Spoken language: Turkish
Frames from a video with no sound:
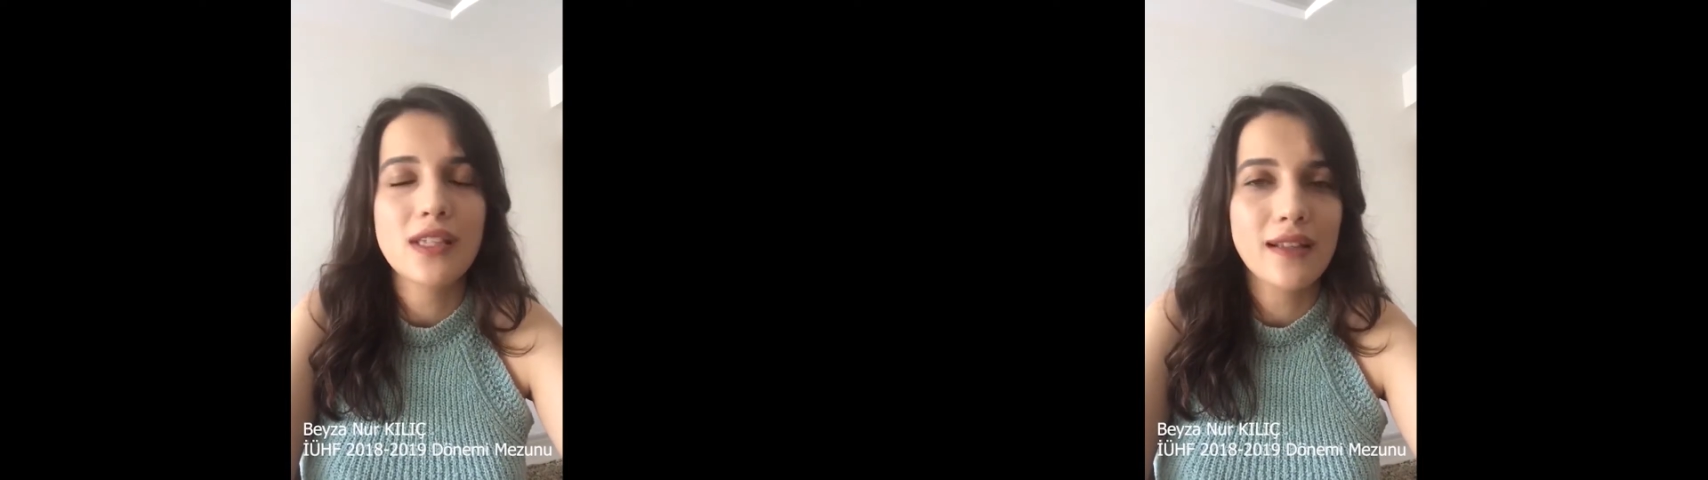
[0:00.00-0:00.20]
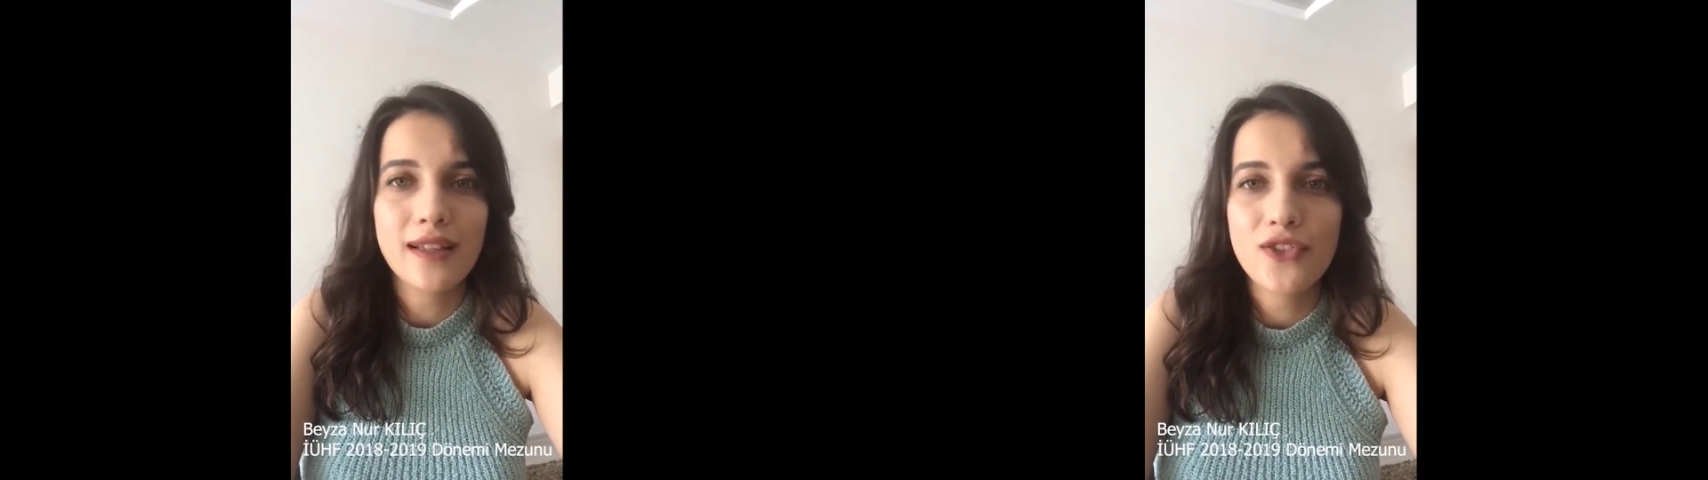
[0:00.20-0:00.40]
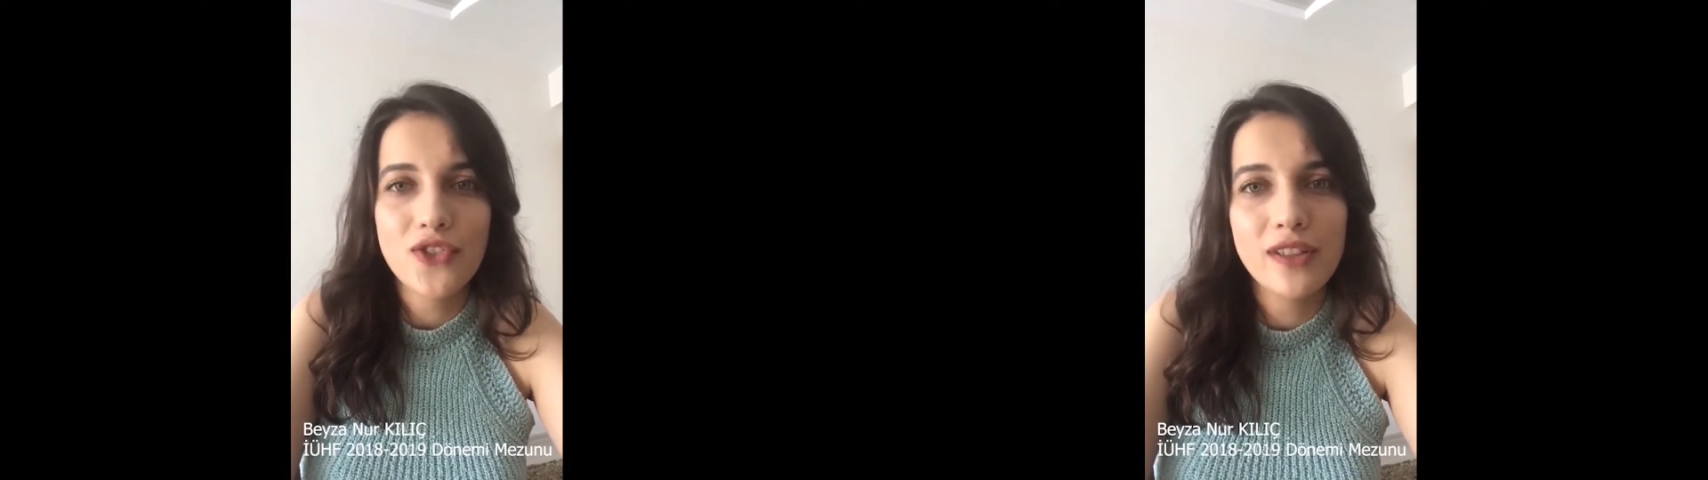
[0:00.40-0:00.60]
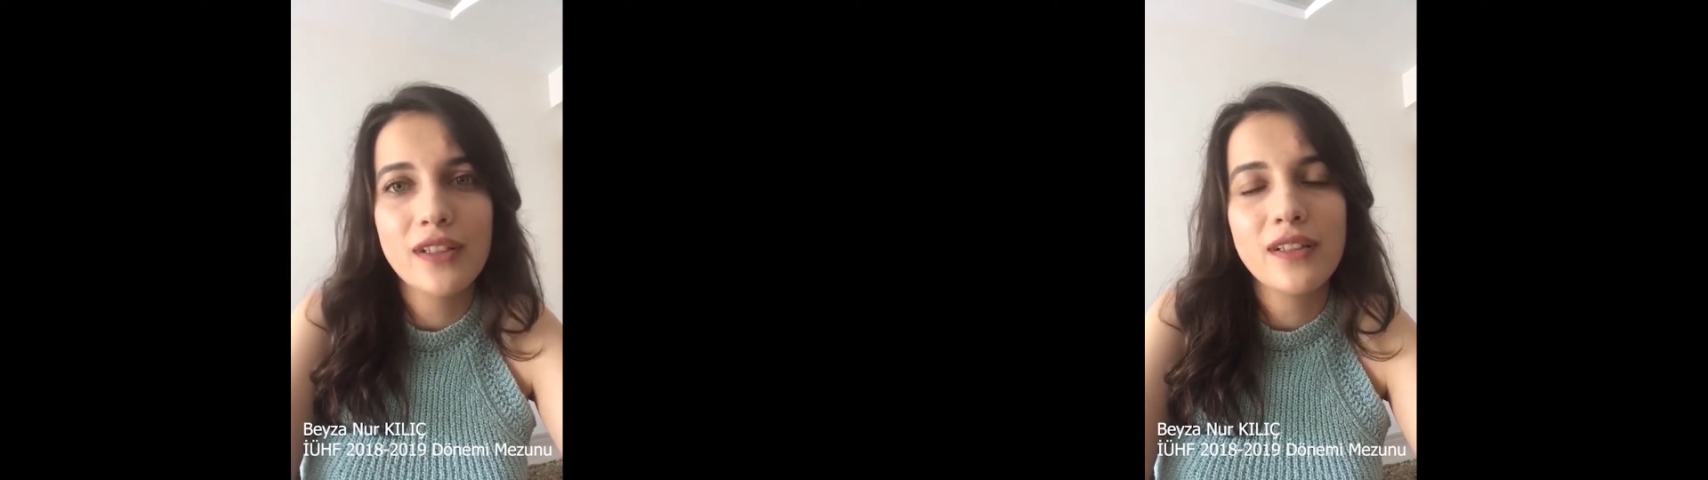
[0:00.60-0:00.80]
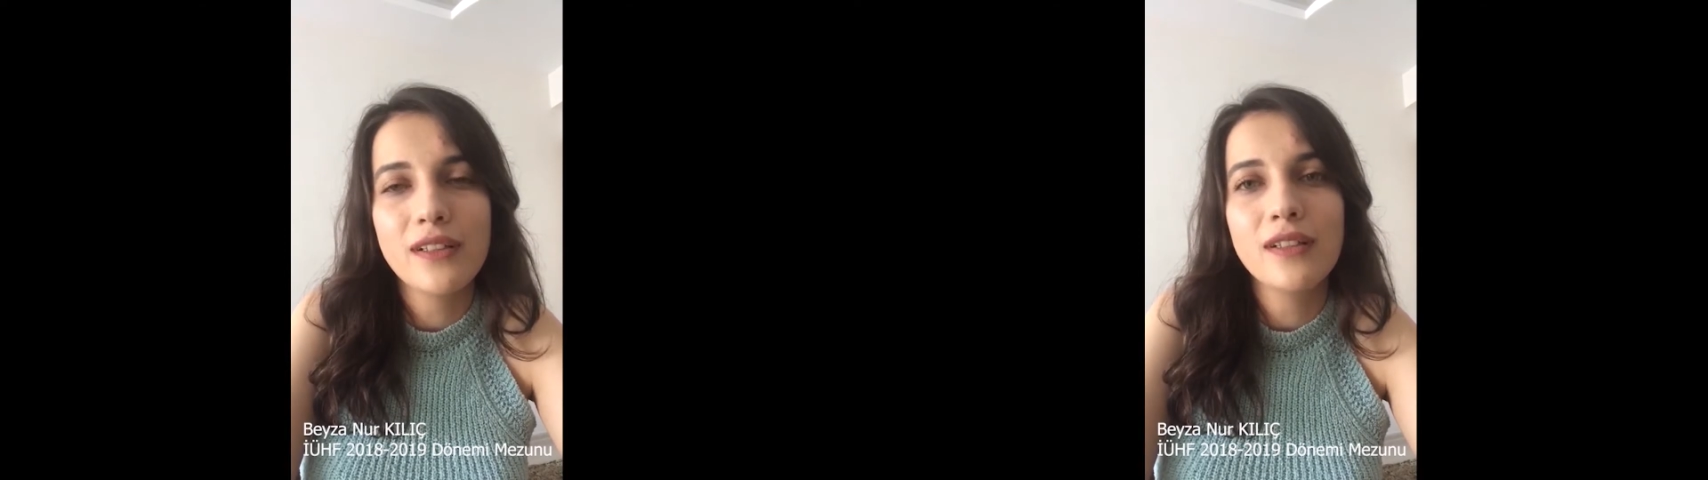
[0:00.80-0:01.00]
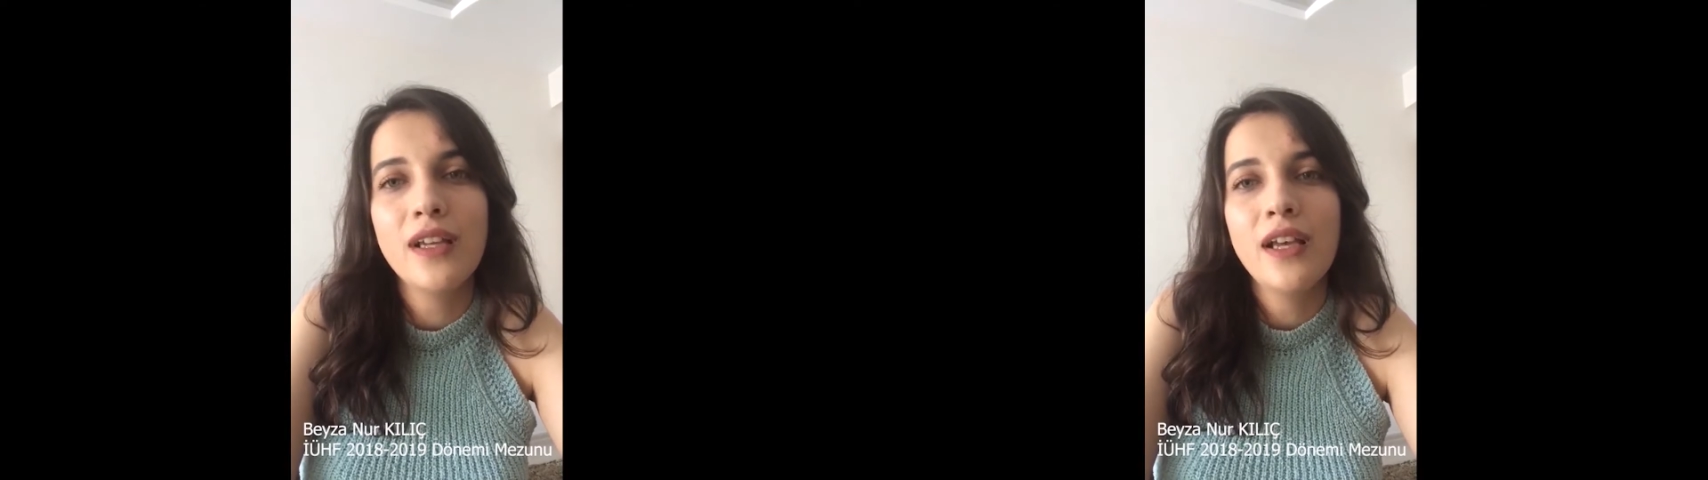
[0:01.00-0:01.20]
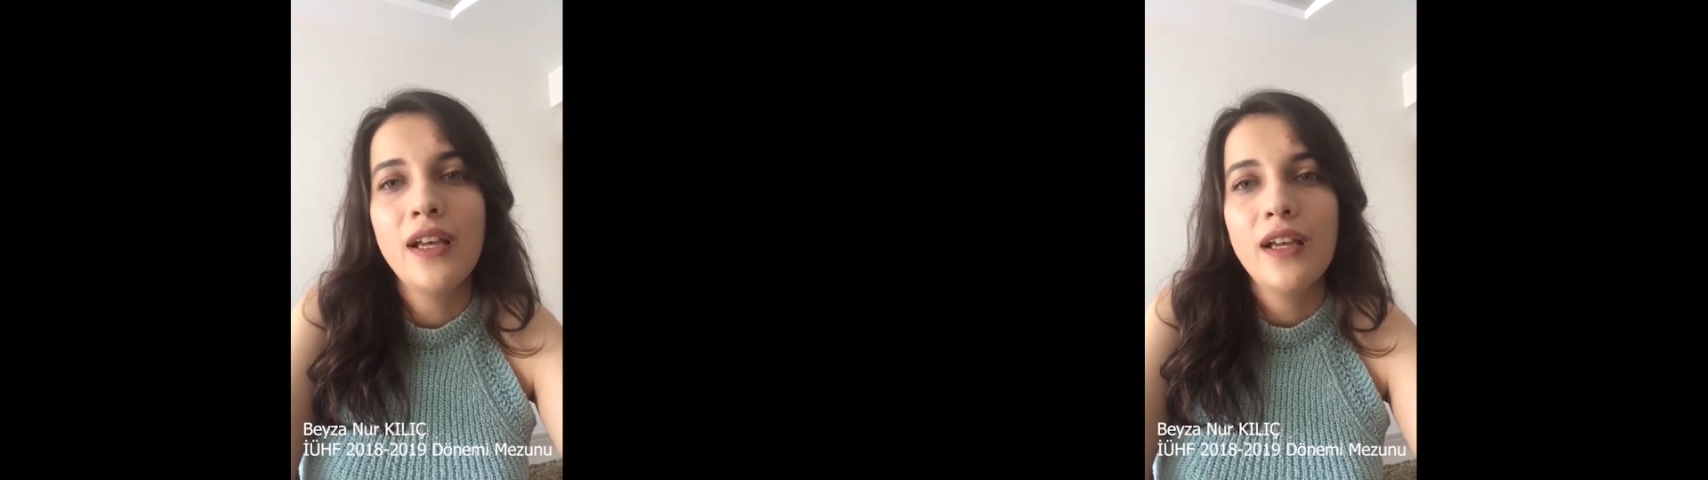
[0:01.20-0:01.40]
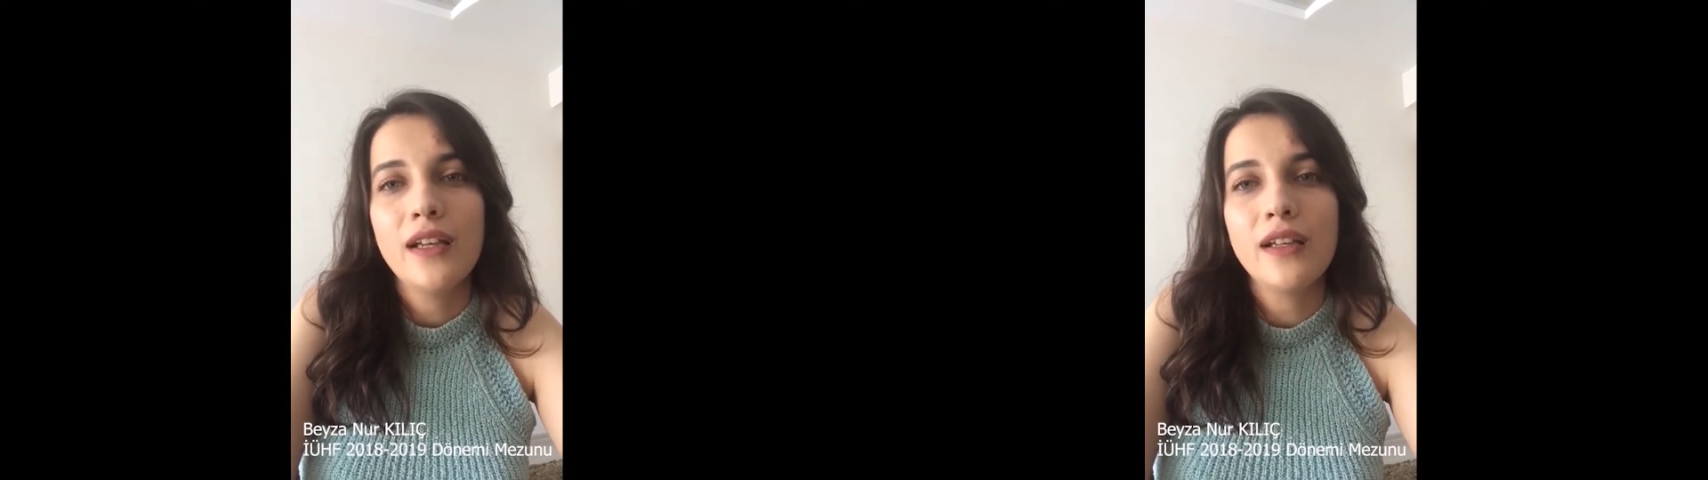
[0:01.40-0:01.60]
sanatçılarının
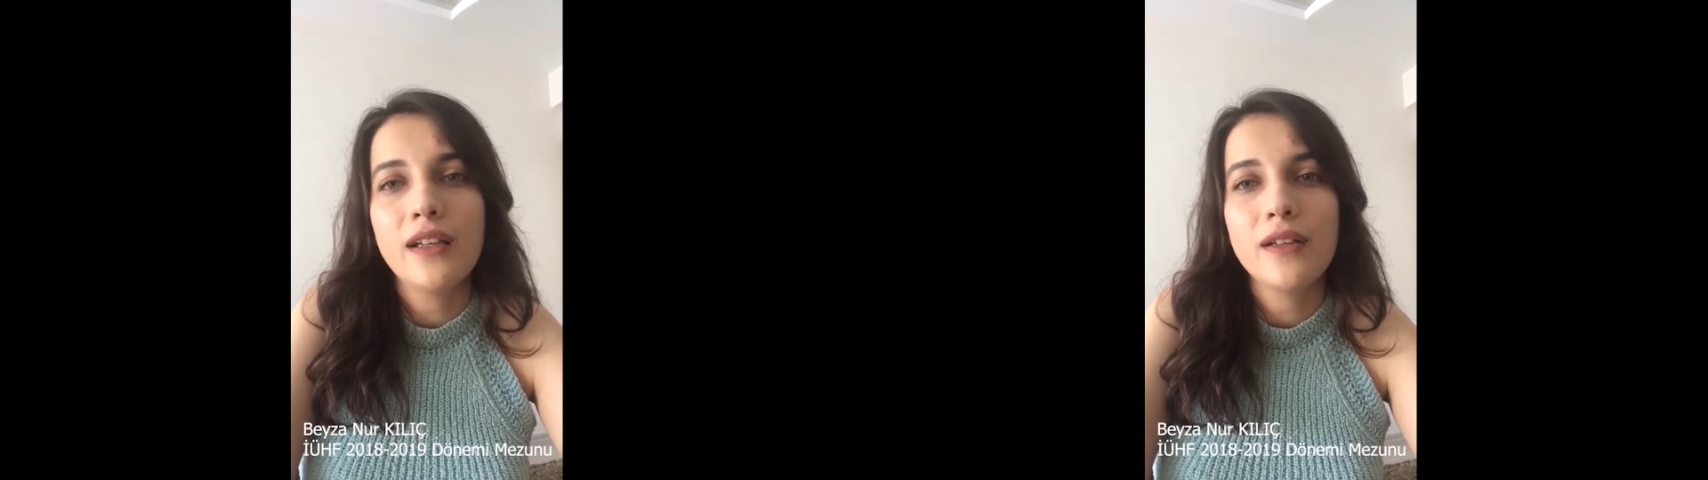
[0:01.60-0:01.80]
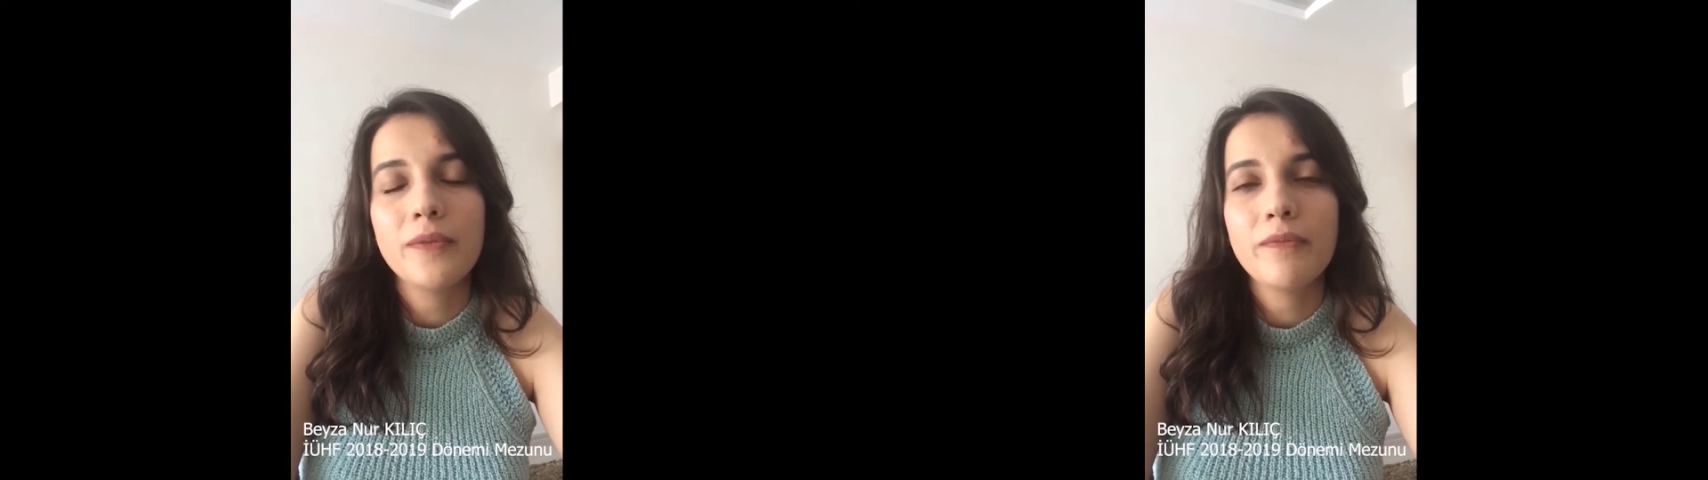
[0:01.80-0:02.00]
e,